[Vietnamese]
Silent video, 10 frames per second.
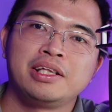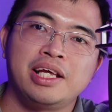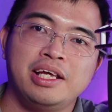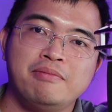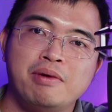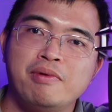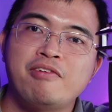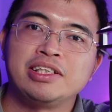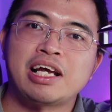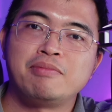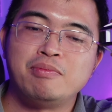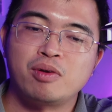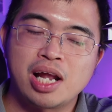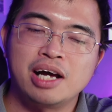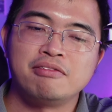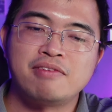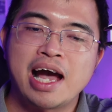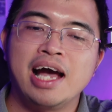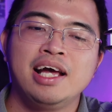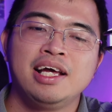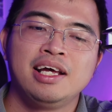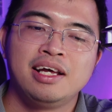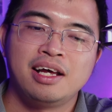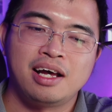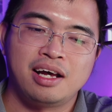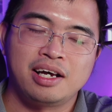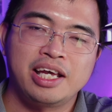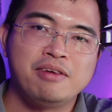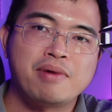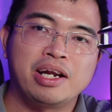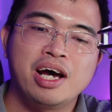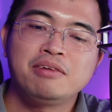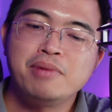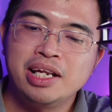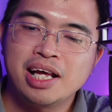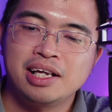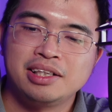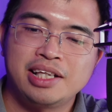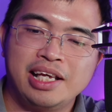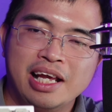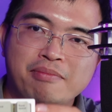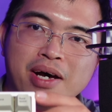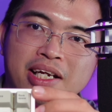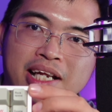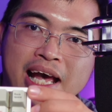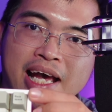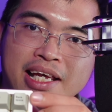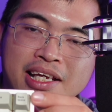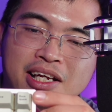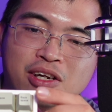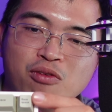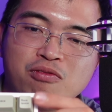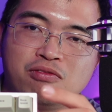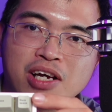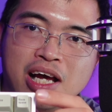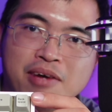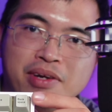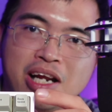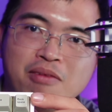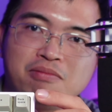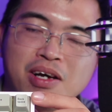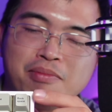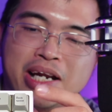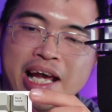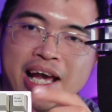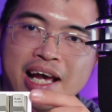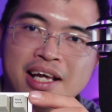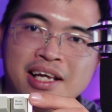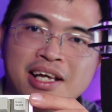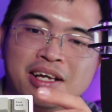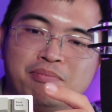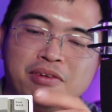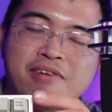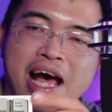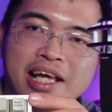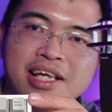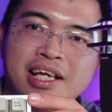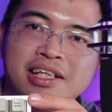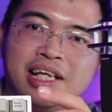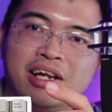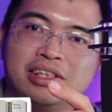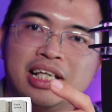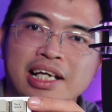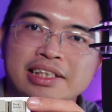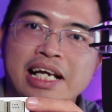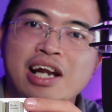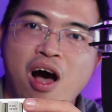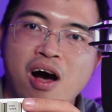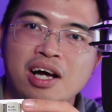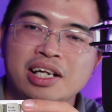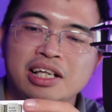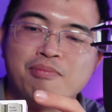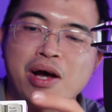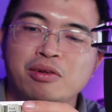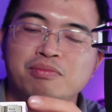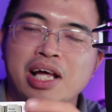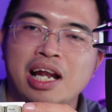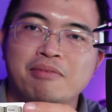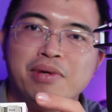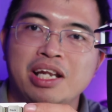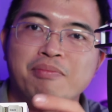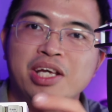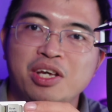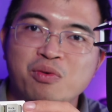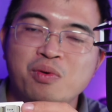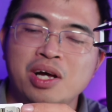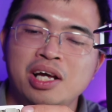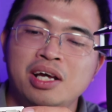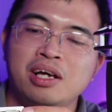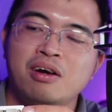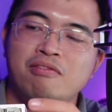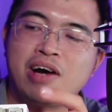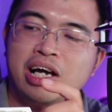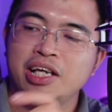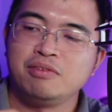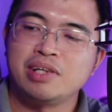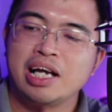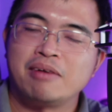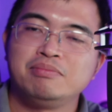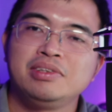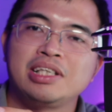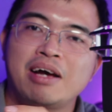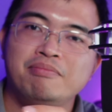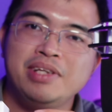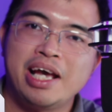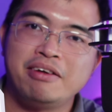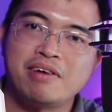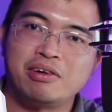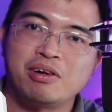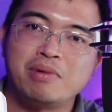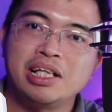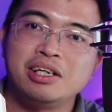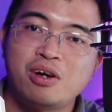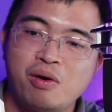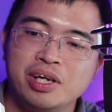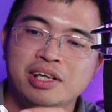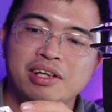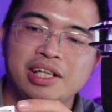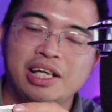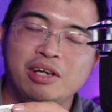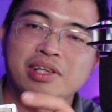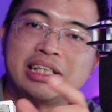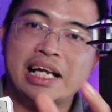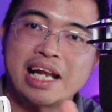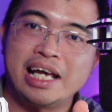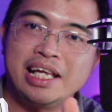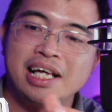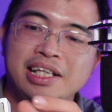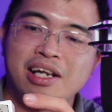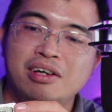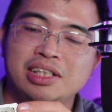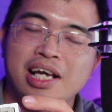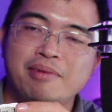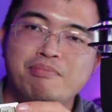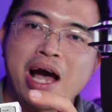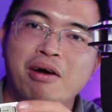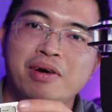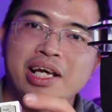thì mình mới phải sạc pin một lần và khi mà nó hết pin á, thì ở bên cái nút à, bên góc à, bên này ha bên phải thì nó sẽ sáng đỏ để cho báo chúng ta là pin nó bị yếu và khi chúng ta cắm cắm dây vào trong máy tính rồi thì chúng ta sạc đầy á, thì nó sẽ báo